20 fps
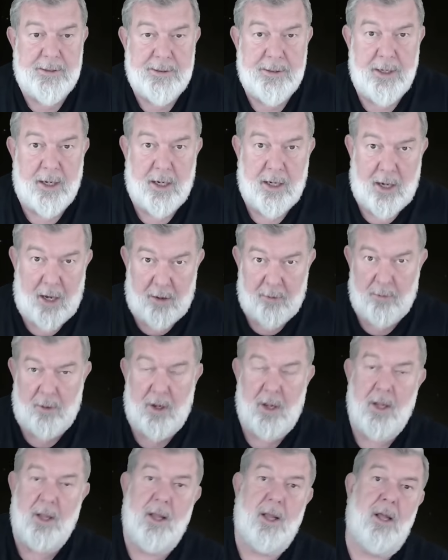тех,
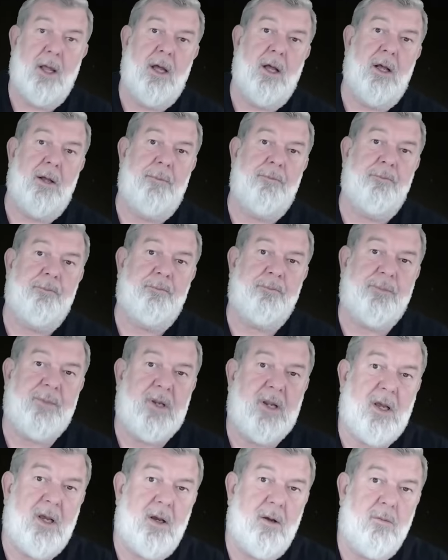кого
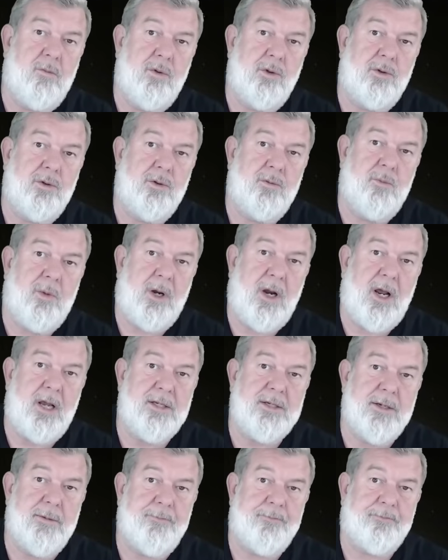будут
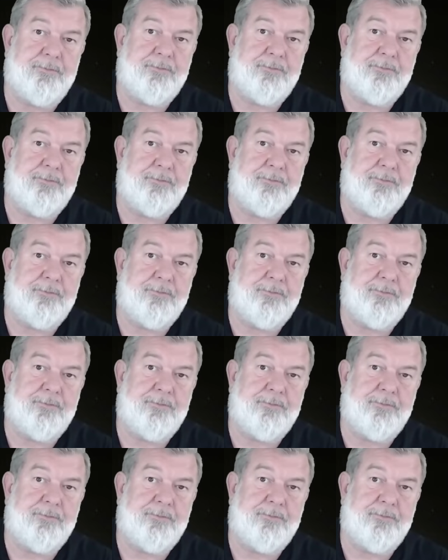брать,